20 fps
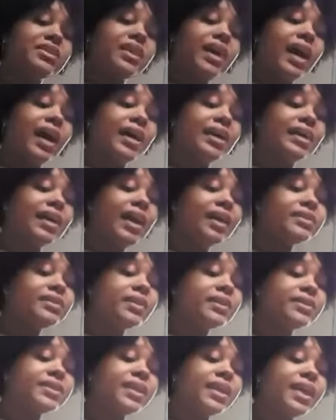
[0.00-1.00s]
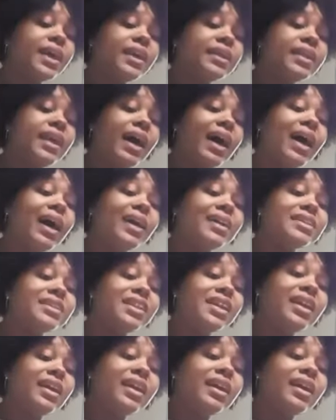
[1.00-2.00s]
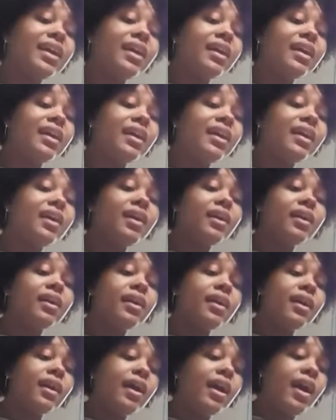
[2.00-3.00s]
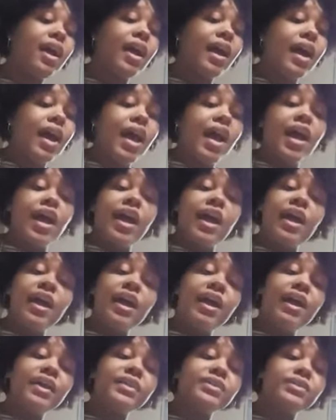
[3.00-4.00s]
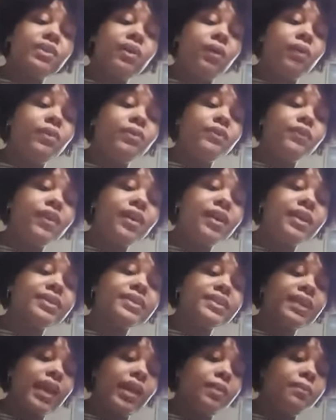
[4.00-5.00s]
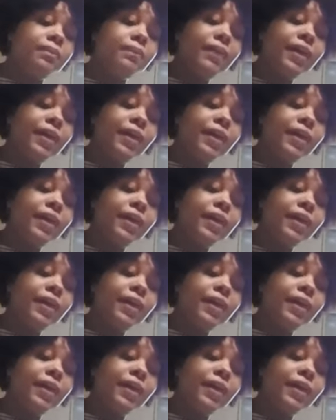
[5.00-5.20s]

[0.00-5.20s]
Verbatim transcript: daí a sociedade resolver sem